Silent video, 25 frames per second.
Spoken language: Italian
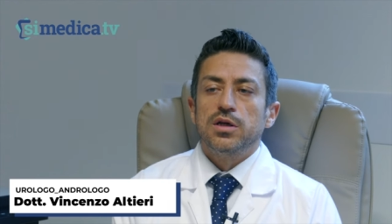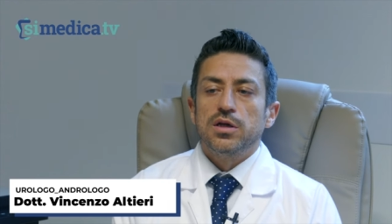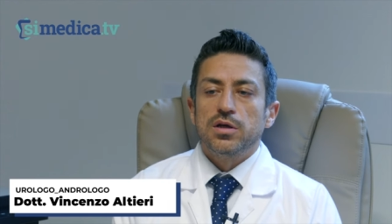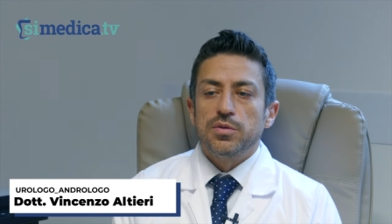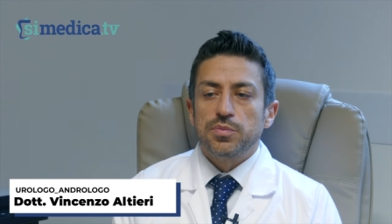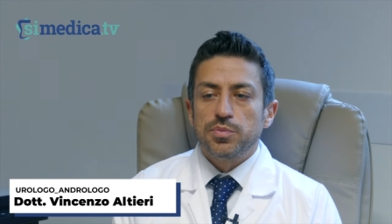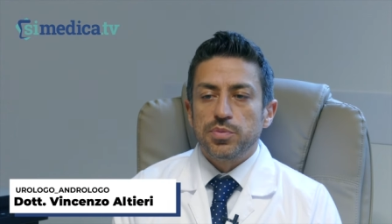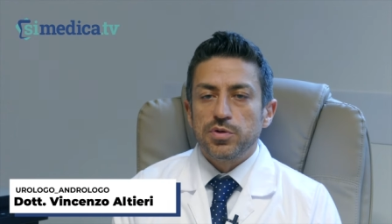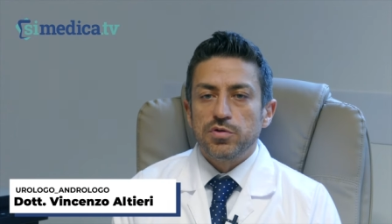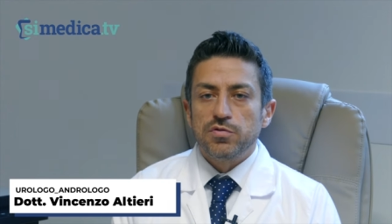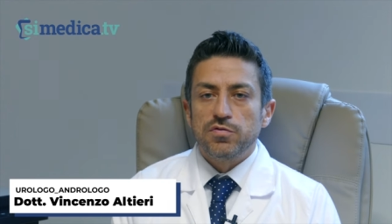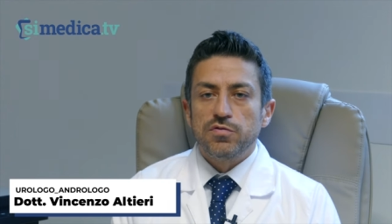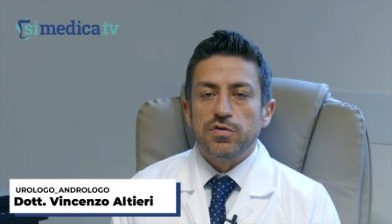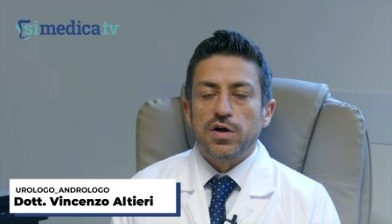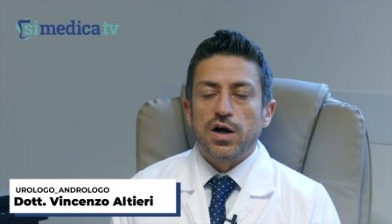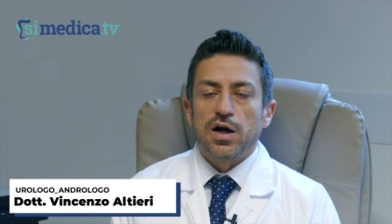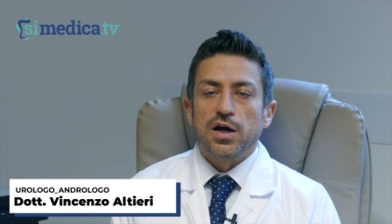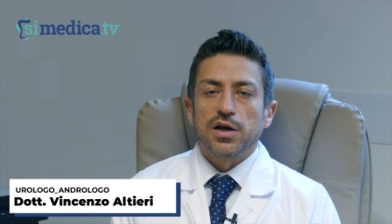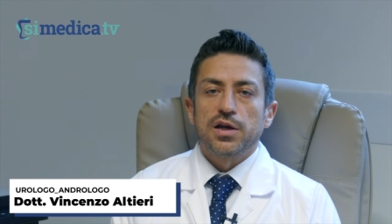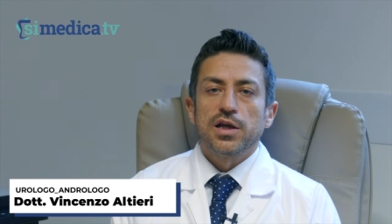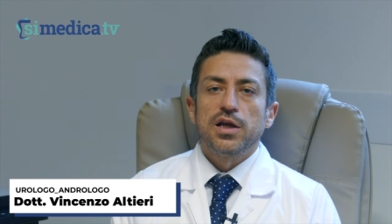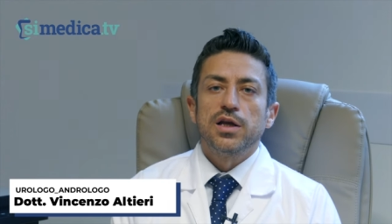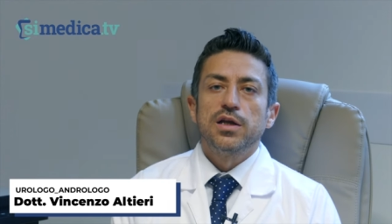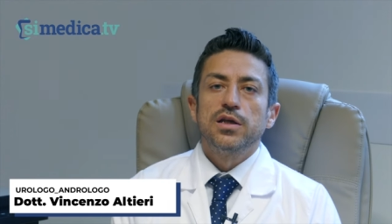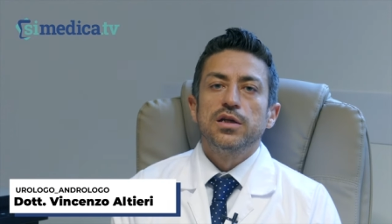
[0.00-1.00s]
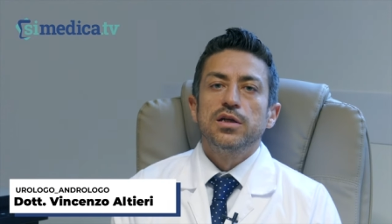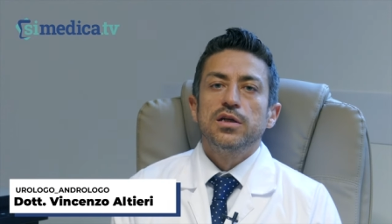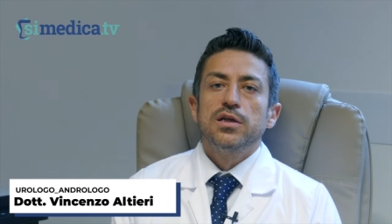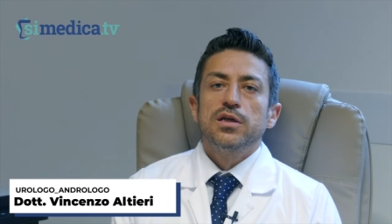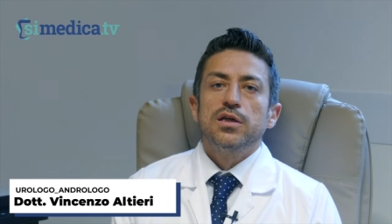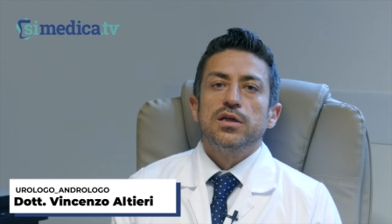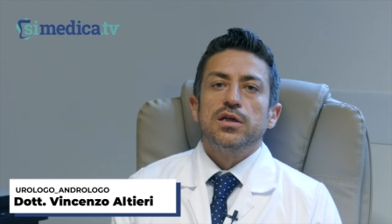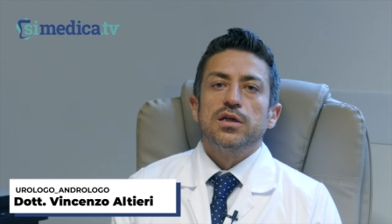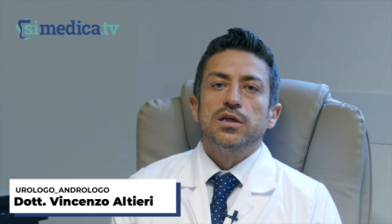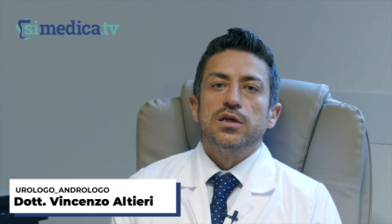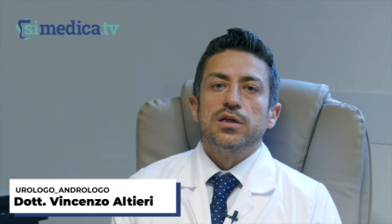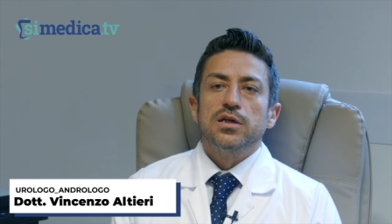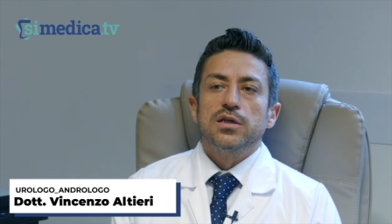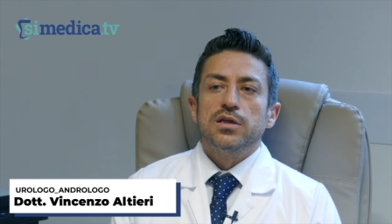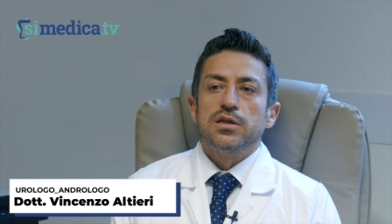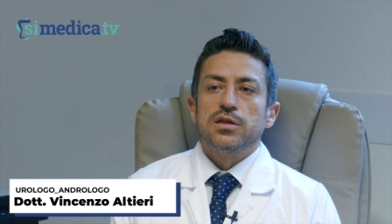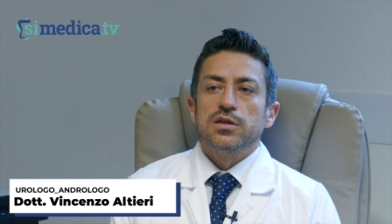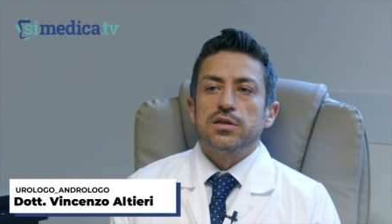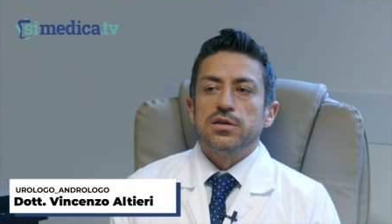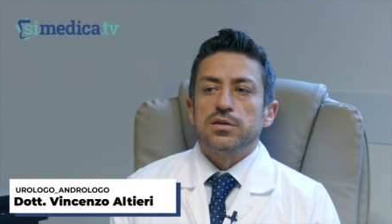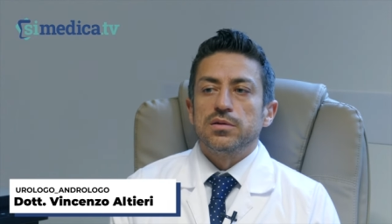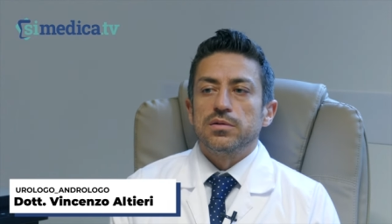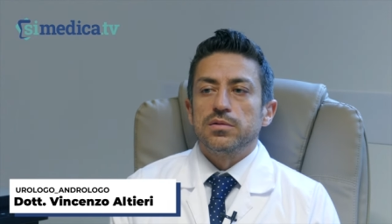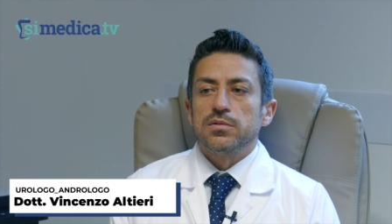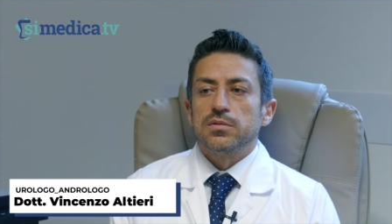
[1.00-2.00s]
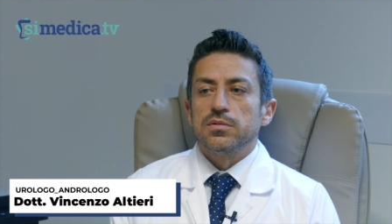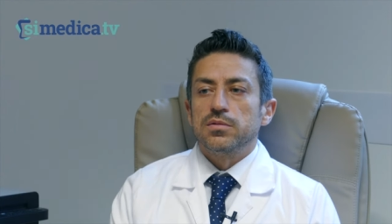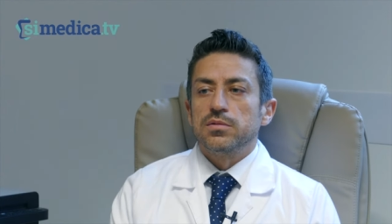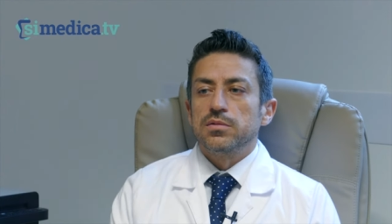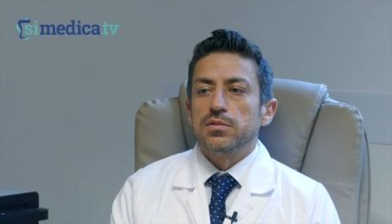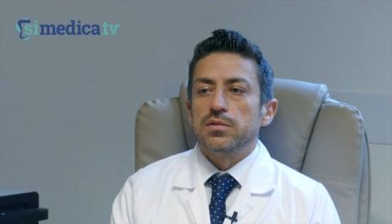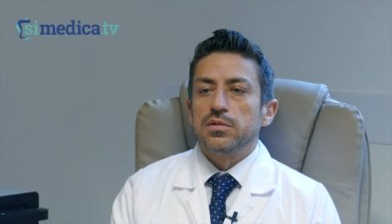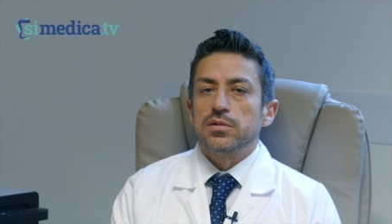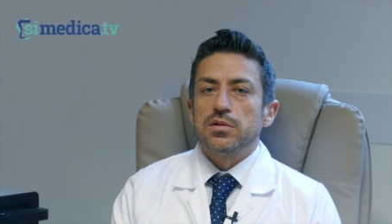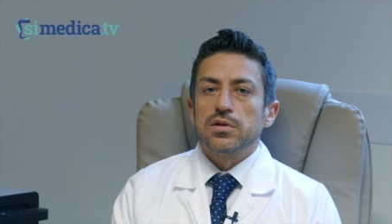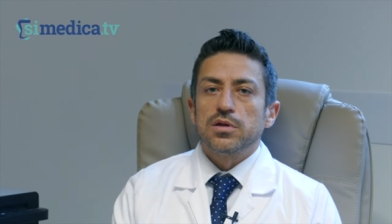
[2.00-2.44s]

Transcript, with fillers: eh, più varie. Eh,